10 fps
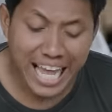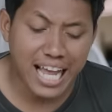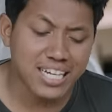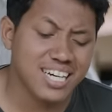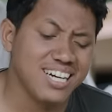
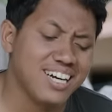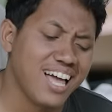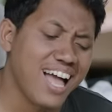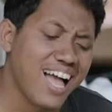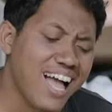dak
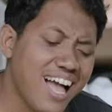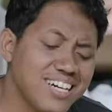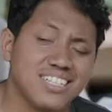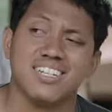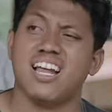
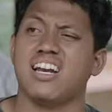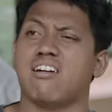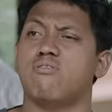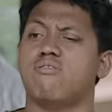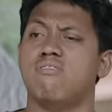kelar tenan
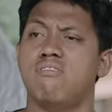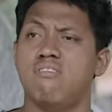aku.